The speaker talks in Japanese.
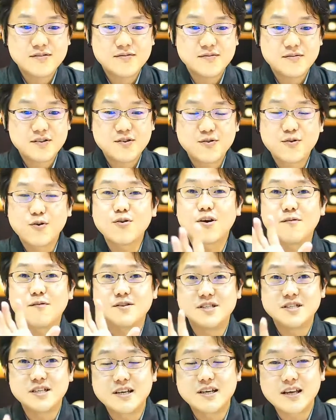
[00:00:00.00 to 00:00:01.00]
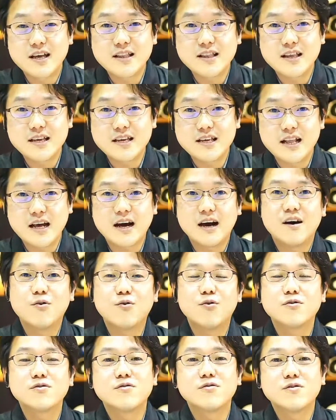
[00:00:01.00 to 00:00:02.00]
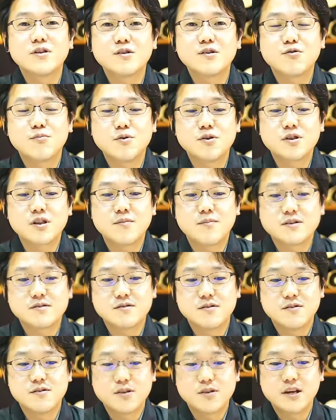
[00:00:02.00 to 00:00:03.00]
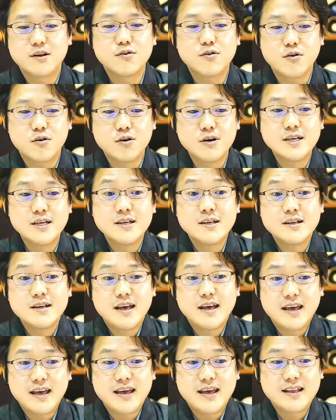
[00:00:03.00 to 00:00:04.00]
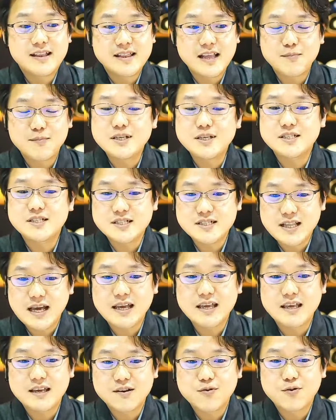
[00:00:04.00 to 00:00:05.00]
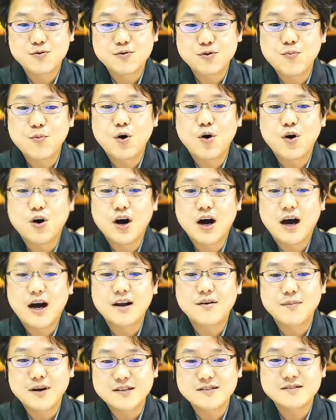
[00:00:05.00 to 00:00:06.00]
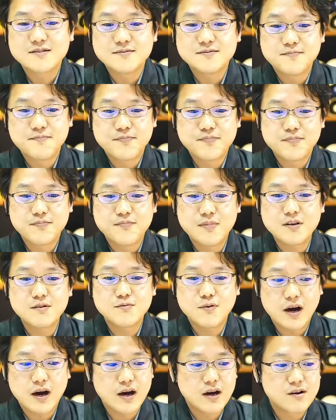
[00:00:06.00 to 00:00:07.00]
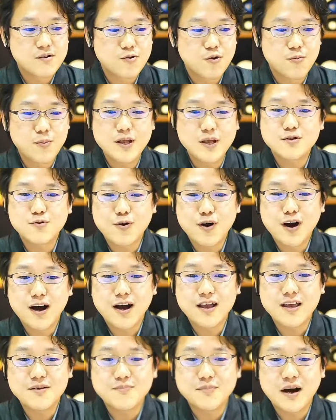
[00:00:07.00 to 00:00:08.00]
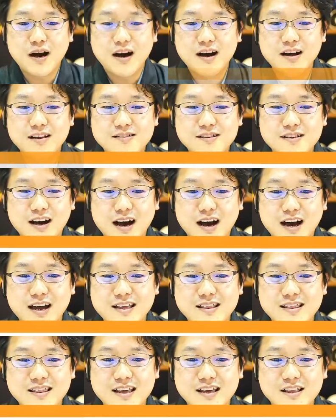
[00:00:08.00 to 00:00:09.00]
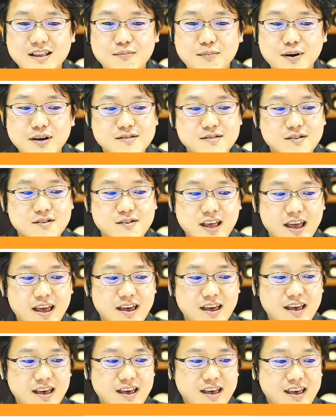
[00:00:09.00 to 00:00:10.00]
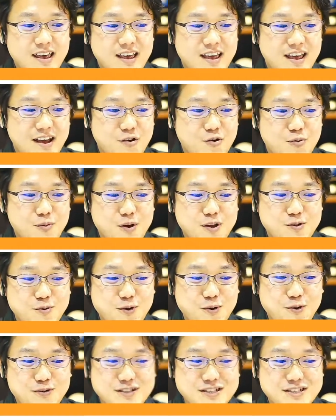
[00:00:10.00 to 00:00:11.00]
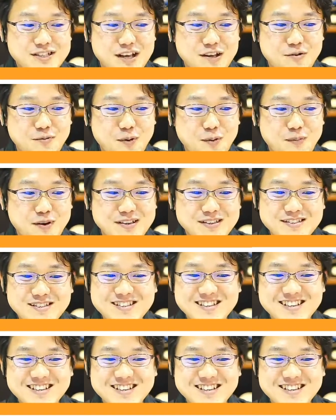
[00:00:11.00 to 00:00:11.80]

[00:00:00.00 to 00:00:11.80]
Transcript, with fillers: 今回は実験的な放送だと思ってますので、いろいろ、えー、試したいこともあります。まずはコメントが今入ってきてますので、えー、コメントを表示したいと思います。